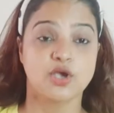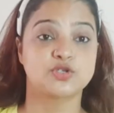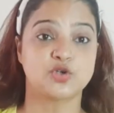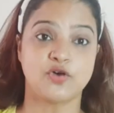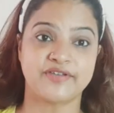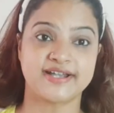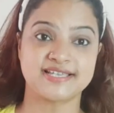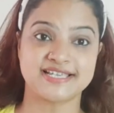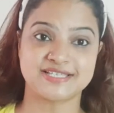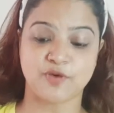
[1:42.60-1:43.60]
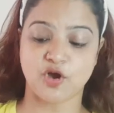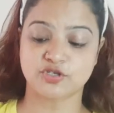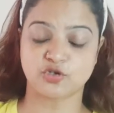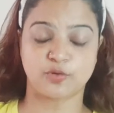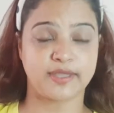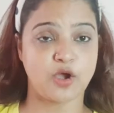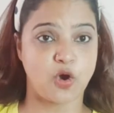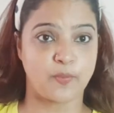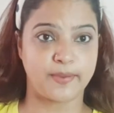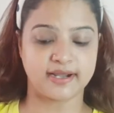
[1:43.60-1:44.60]
सो so फ्रेंड्स इस बॉक्स को मैं
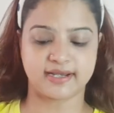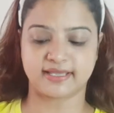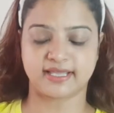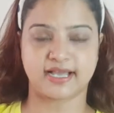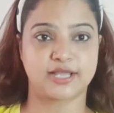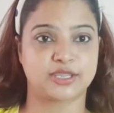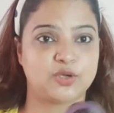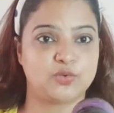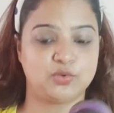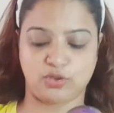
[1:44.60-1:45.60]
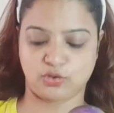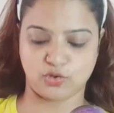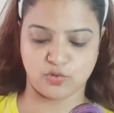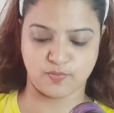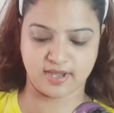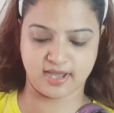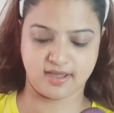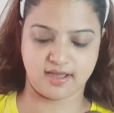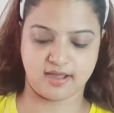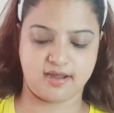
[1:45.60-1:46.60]
ओपन करके दिखाती हूँ तो मैं
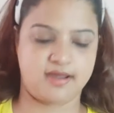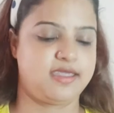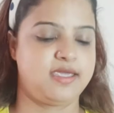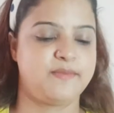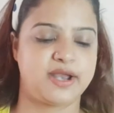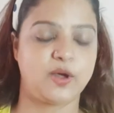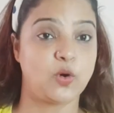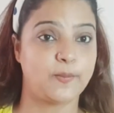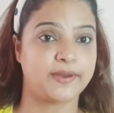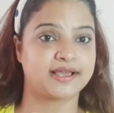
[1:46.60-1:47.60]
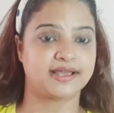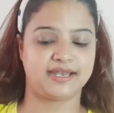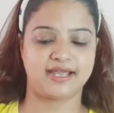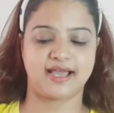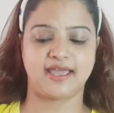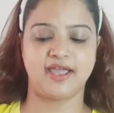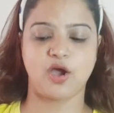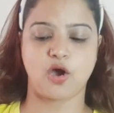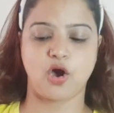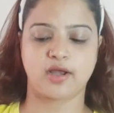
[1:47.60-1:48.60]
ये मैंने ओपन कर लिया है
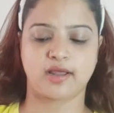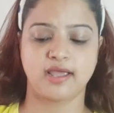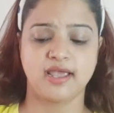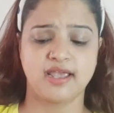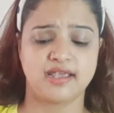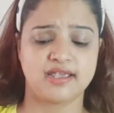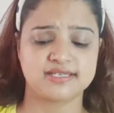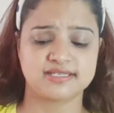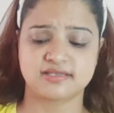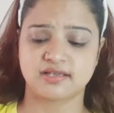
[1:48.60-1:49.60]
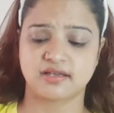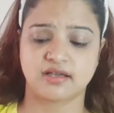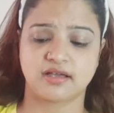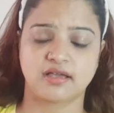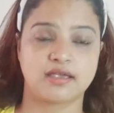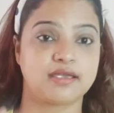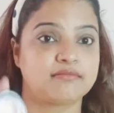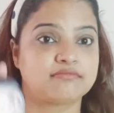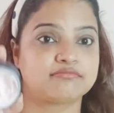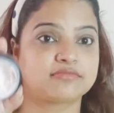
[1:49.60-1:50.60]
और इस
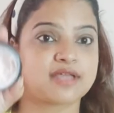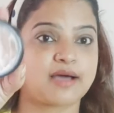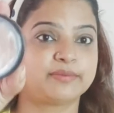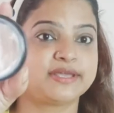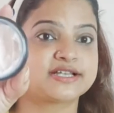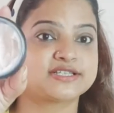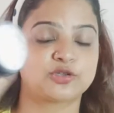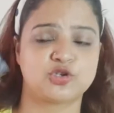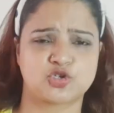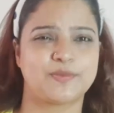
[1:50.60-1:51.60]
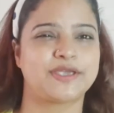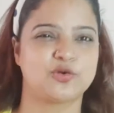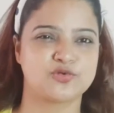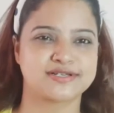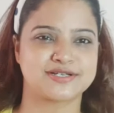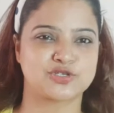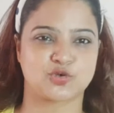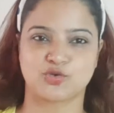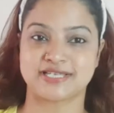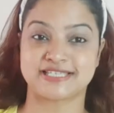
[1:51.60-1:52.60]
आप देख सकते हो इसको मैं यूज़ कर
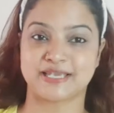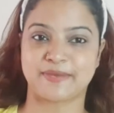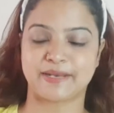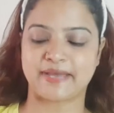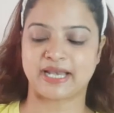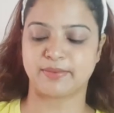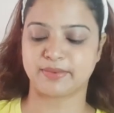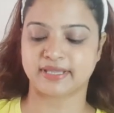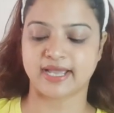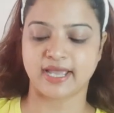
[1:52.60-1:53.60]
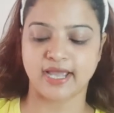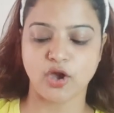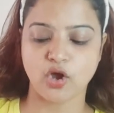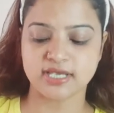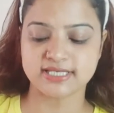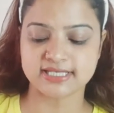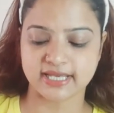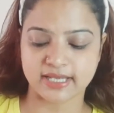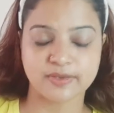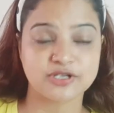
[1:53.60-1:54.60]
चुकी हूँ जैसे कि मैंने पहले भी बताया है और इस
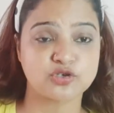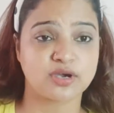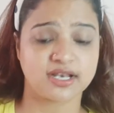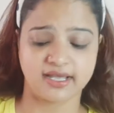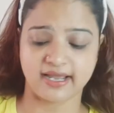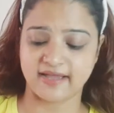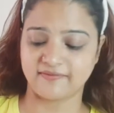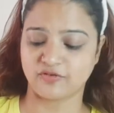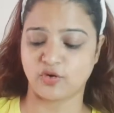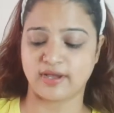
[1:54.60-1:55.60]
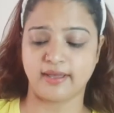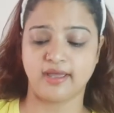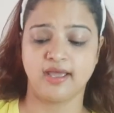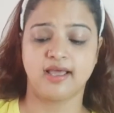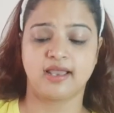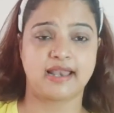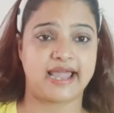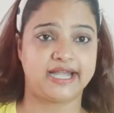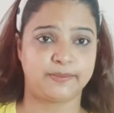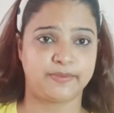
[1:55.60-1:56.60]
क्रीम का जो कलर है वो है
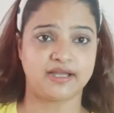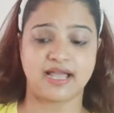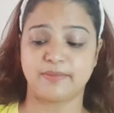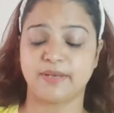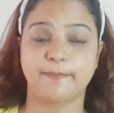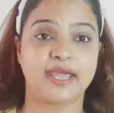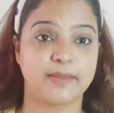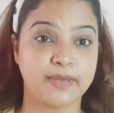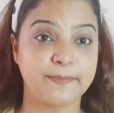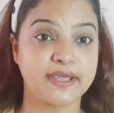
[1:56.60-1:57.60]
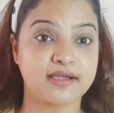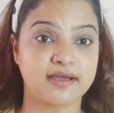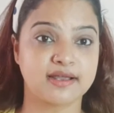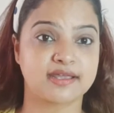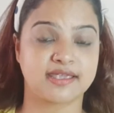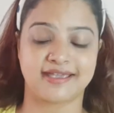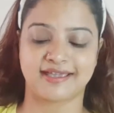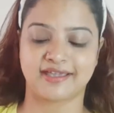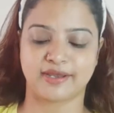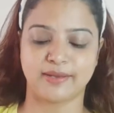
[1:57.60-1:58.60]
लाइट पिंक आई मीन बेबी पिंक कलर की है
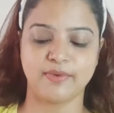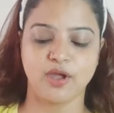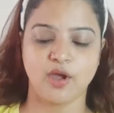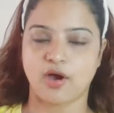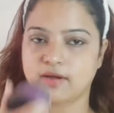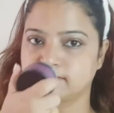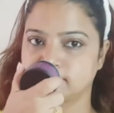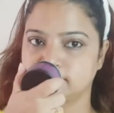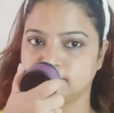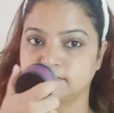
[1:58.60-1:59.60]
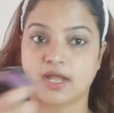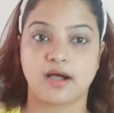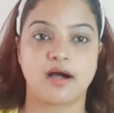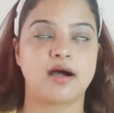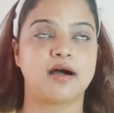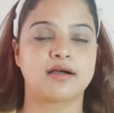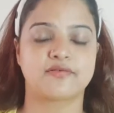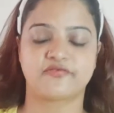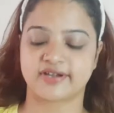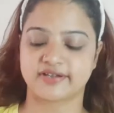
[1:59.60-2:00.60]
क्रीम और
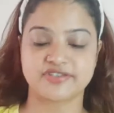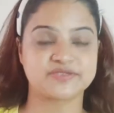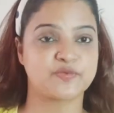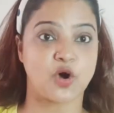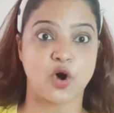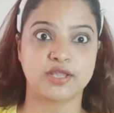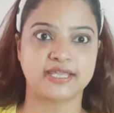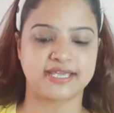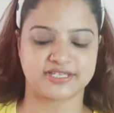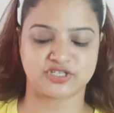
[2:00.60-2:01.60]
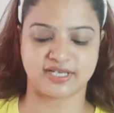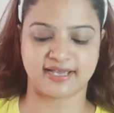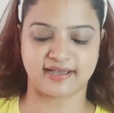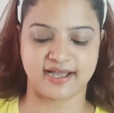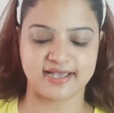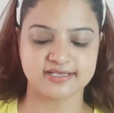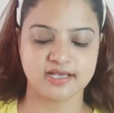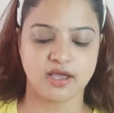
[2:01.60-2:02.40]
फ्रेगरेंस बहुत ही अच्छी है गाइज